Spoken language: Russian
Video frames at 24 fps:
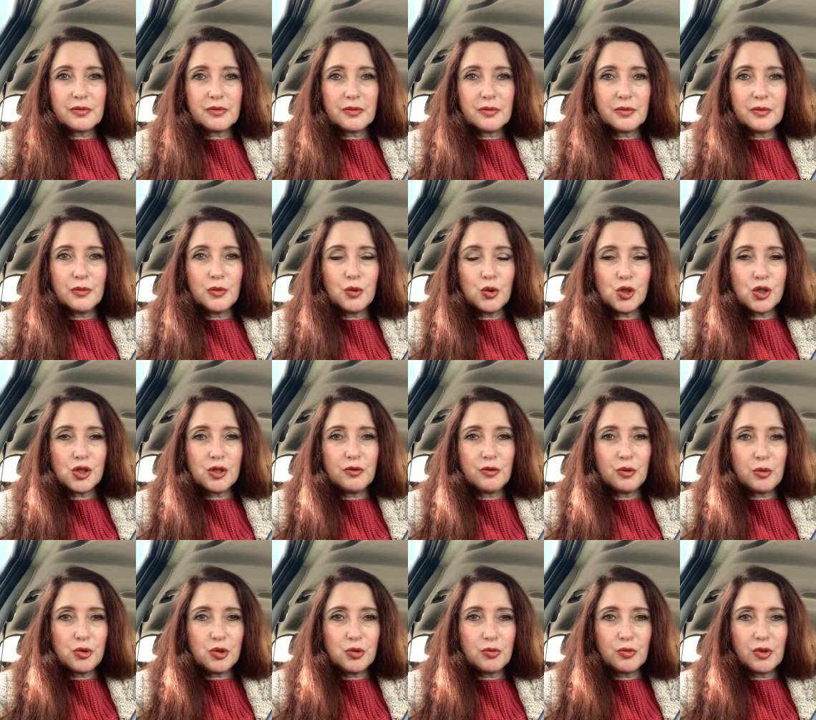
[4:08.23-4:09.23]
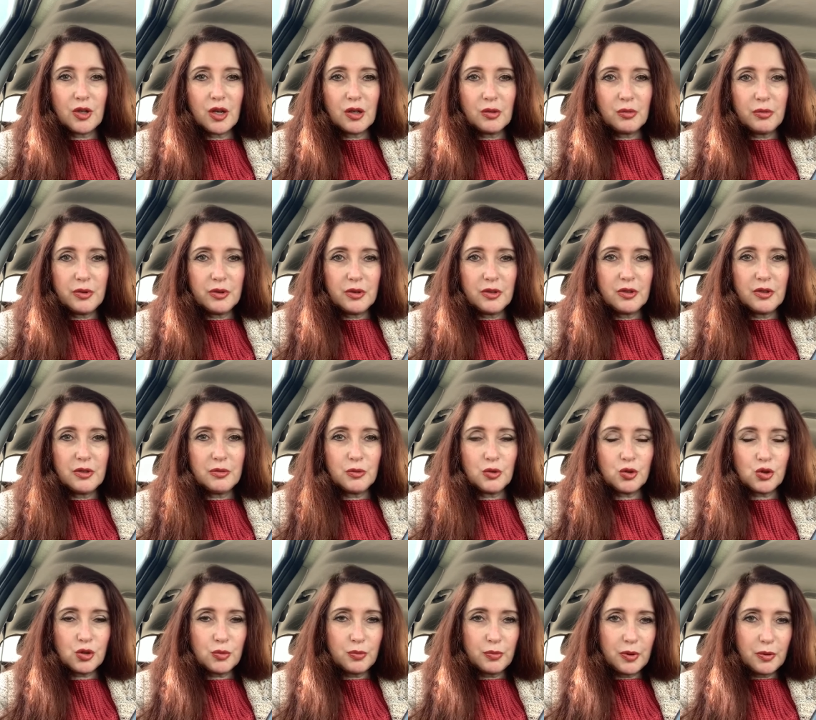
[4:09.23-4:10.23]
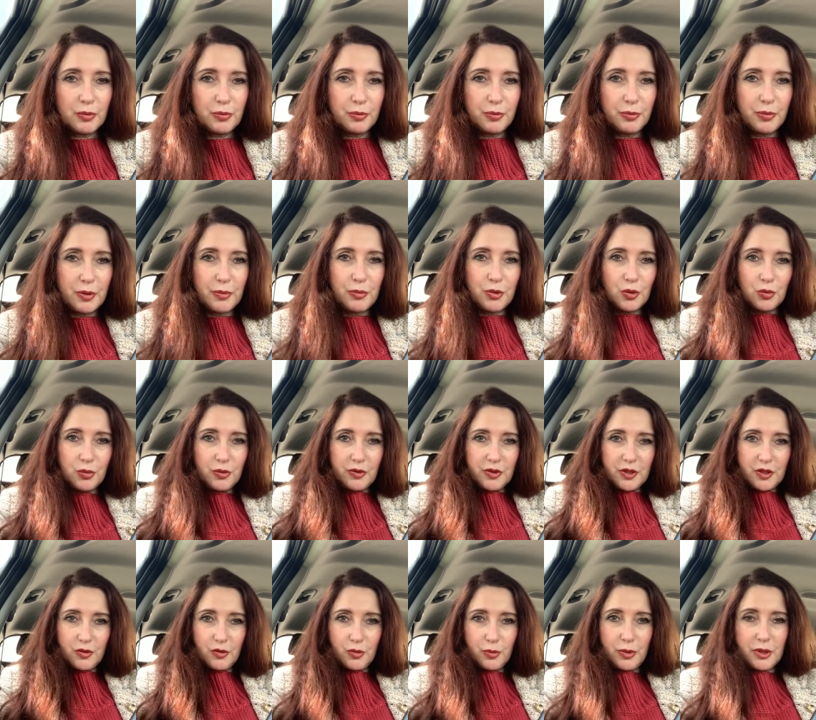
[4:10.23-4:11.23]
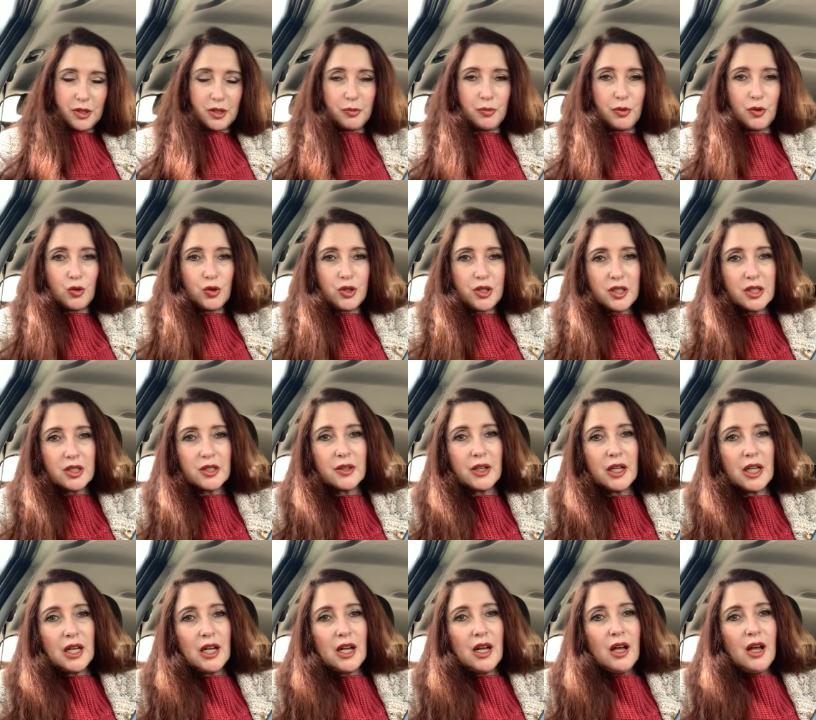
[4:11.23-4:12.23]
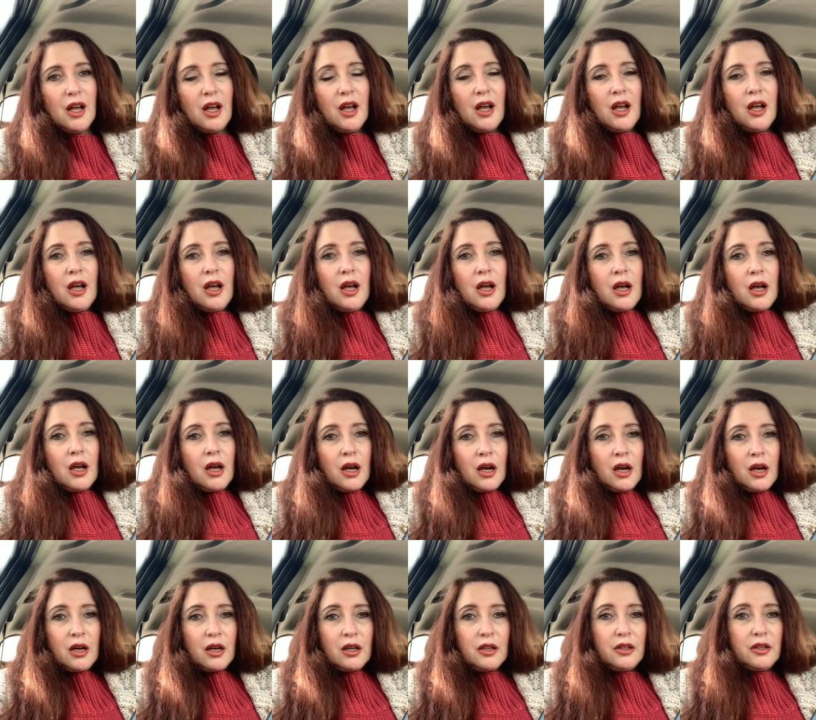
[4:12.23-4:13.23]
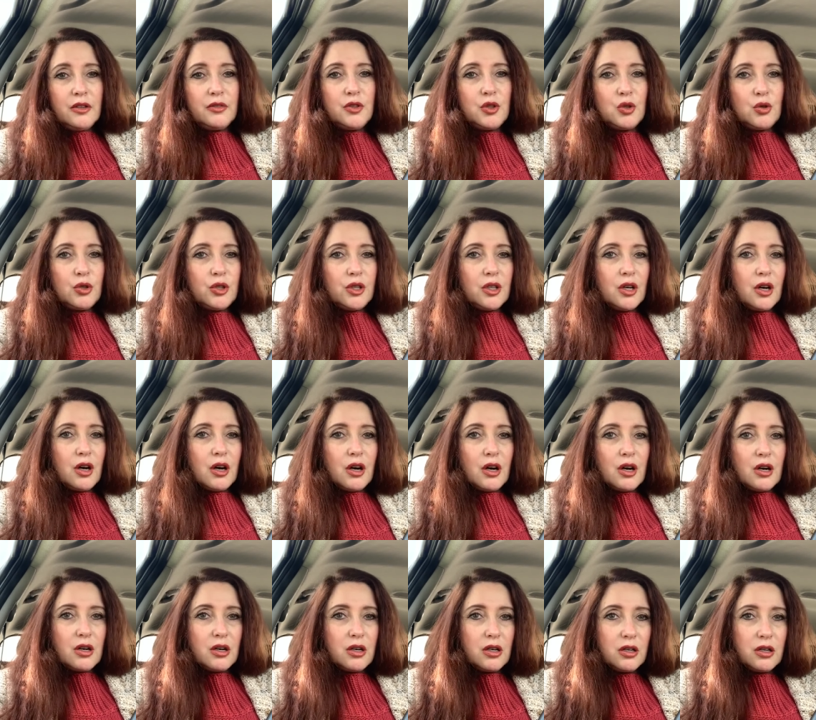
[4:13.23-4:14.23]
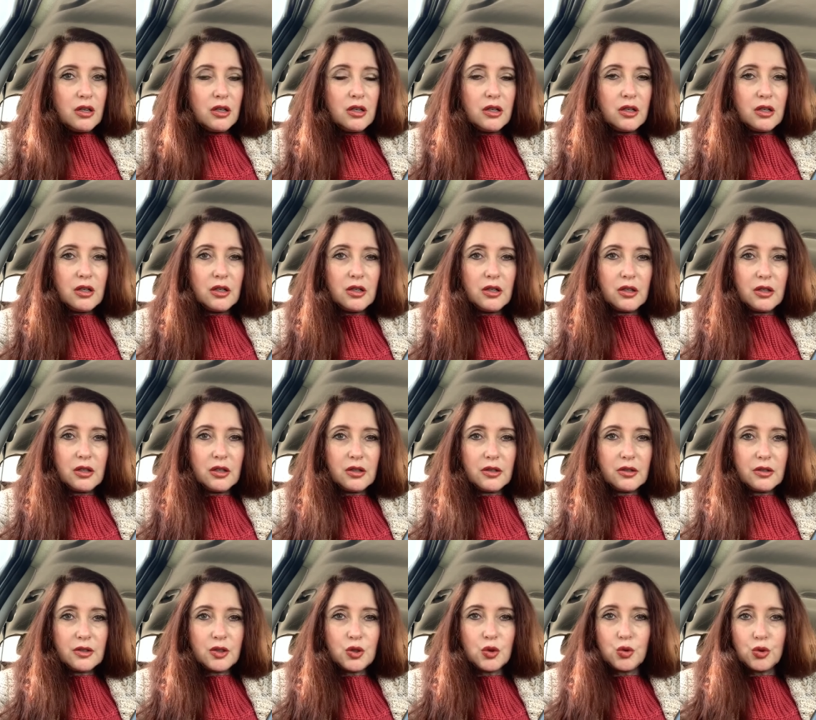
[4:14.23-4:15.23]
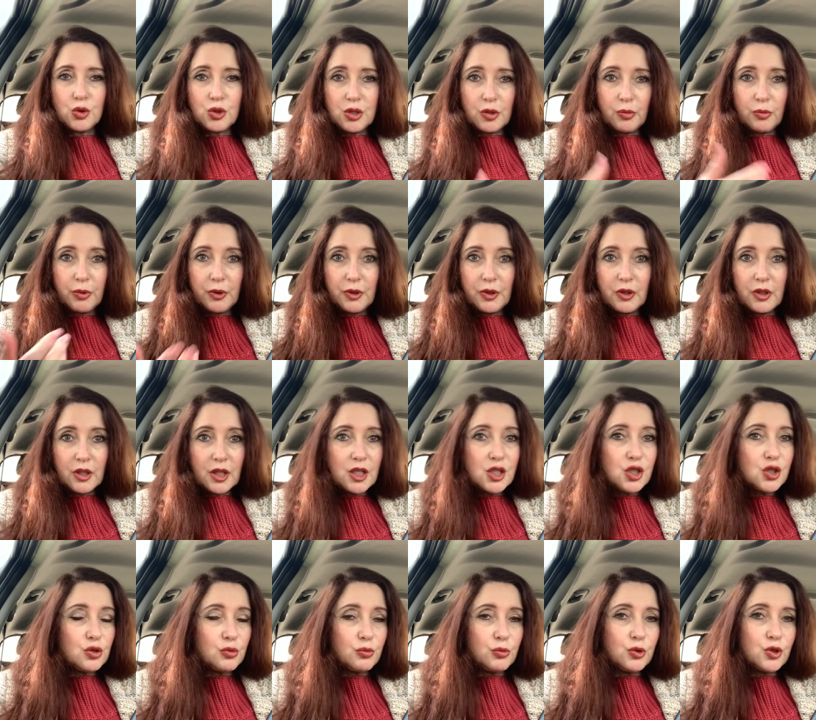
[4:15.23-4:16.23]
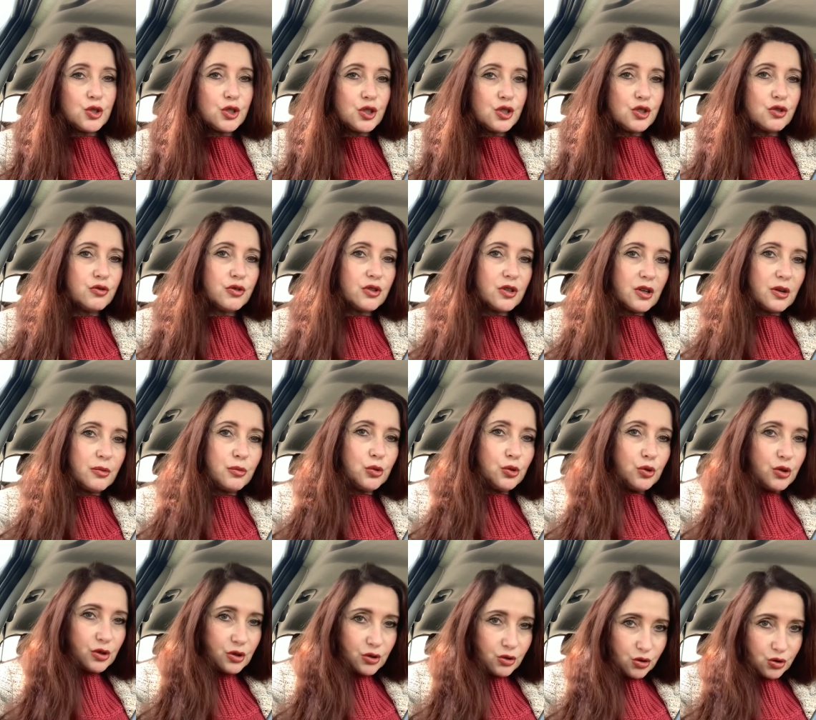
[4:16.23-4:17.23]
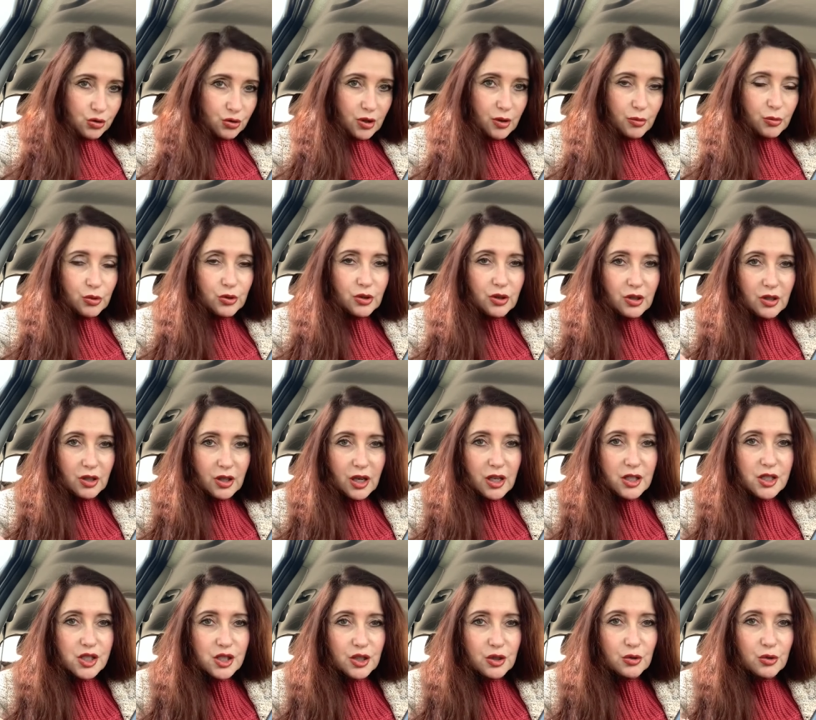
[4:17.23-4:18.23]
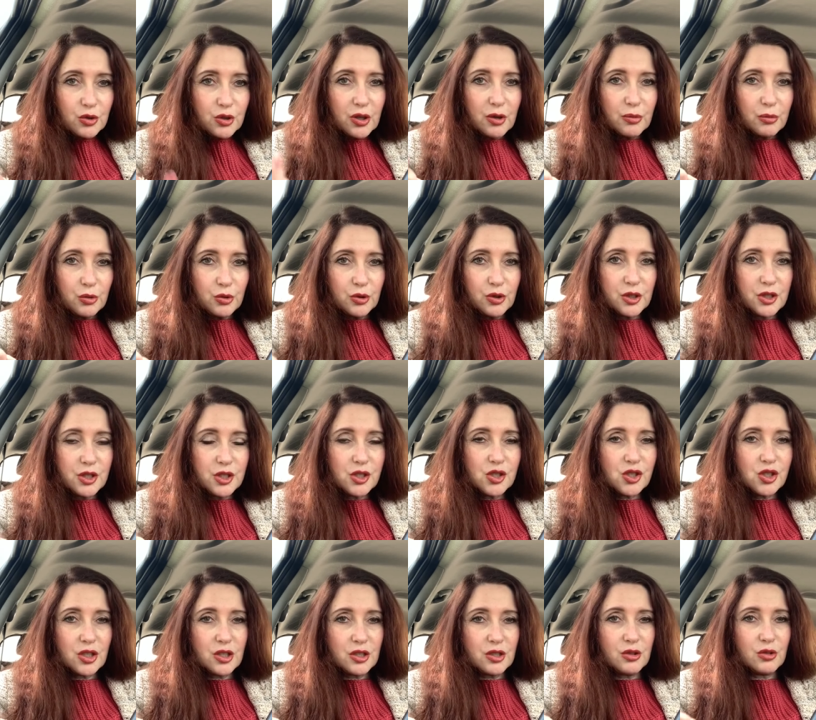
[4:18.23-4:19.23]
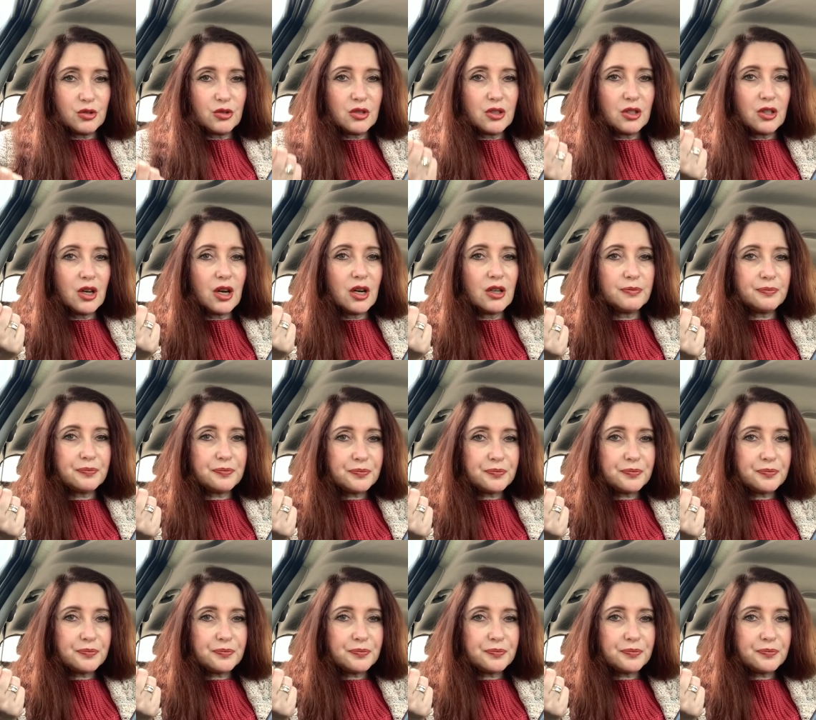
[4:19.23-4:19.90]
можно, в общем, как бы немножко по попробовать его подсбросить. И вдруг я с ужасом поняла, что больше ничего не работает. То, что работало раньше, то не работает сейчас. То есть я